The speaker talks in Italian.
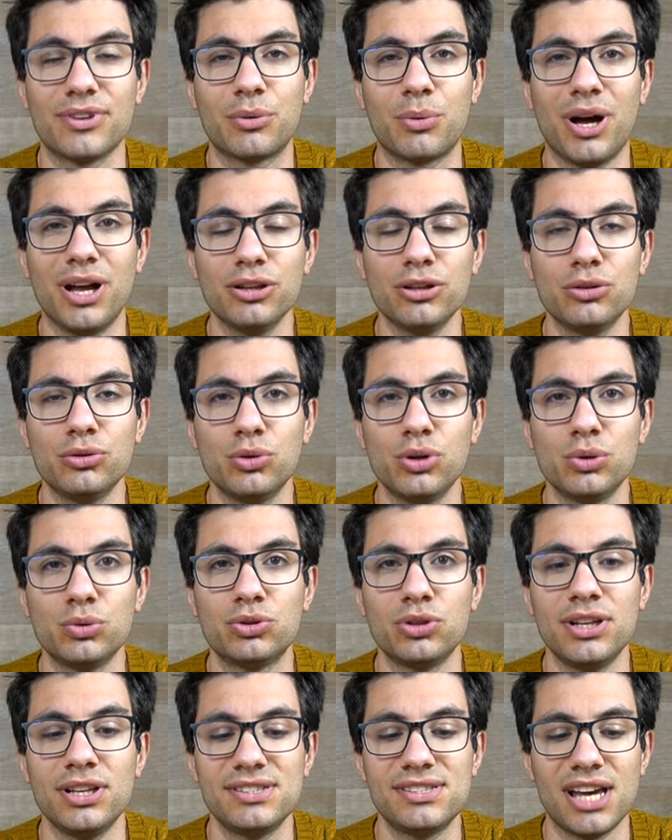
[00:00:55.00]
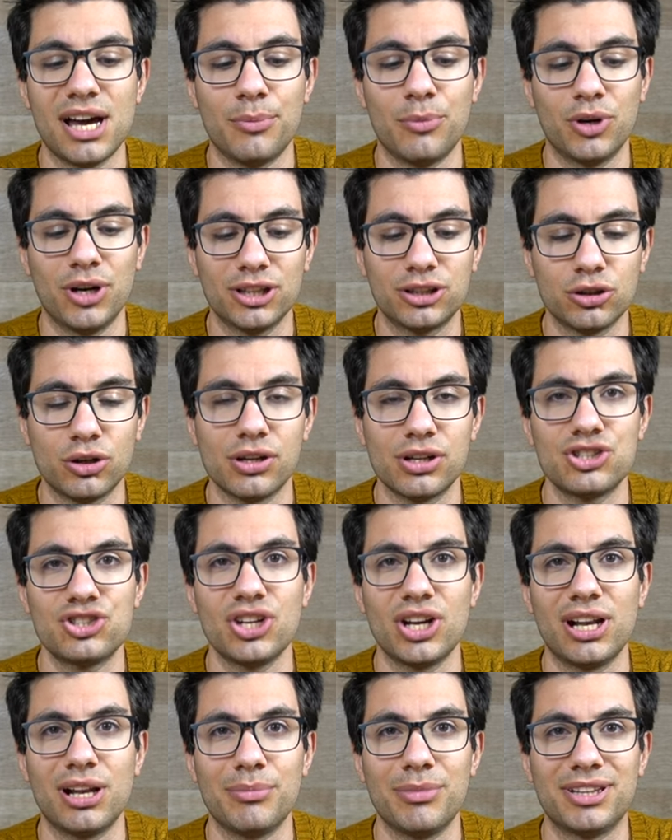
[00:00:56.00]
Quando noi utilizziamo la
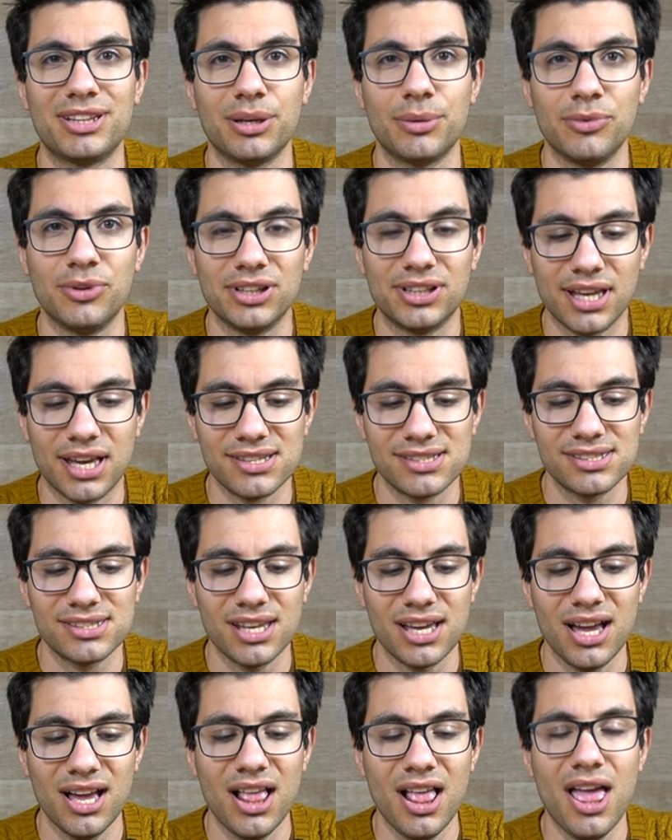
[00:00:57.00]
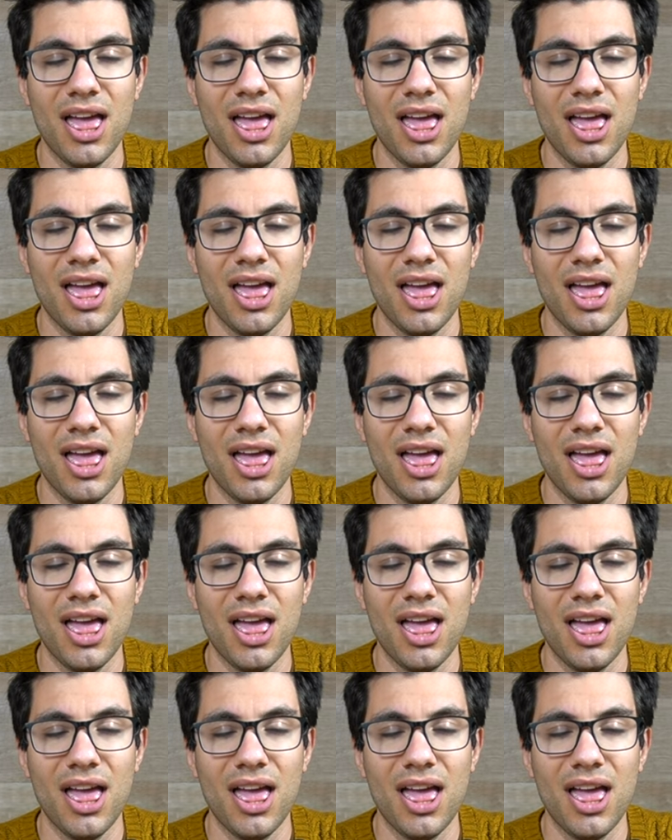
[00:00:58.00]
torcia e la mettiamo in testa,